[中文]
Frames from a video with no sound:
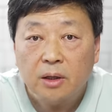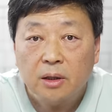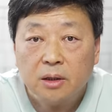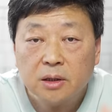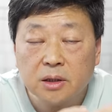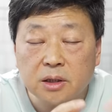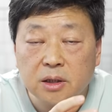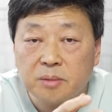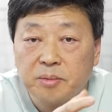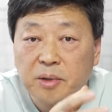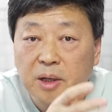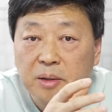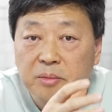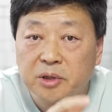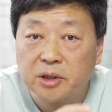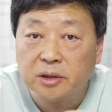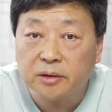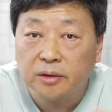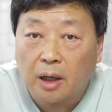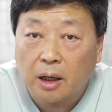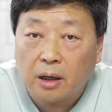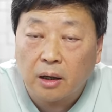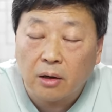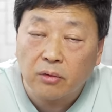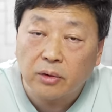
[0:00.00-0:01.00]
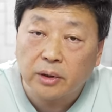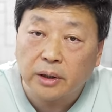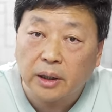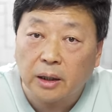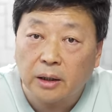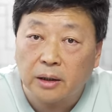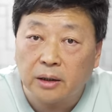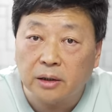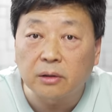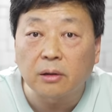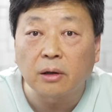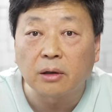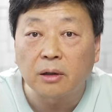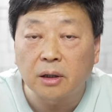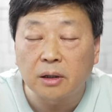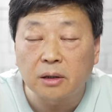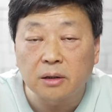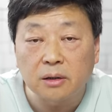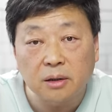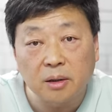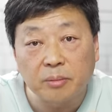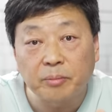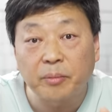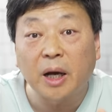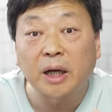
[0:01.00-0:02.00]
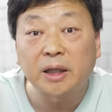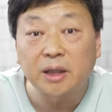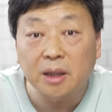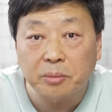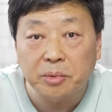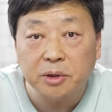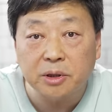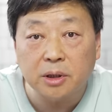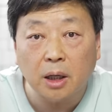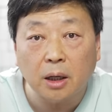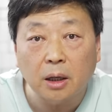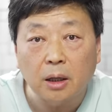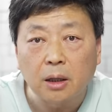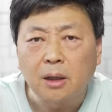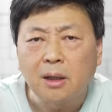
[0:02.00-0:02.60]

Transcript: 即便是党和国家领导人，你巴结不上。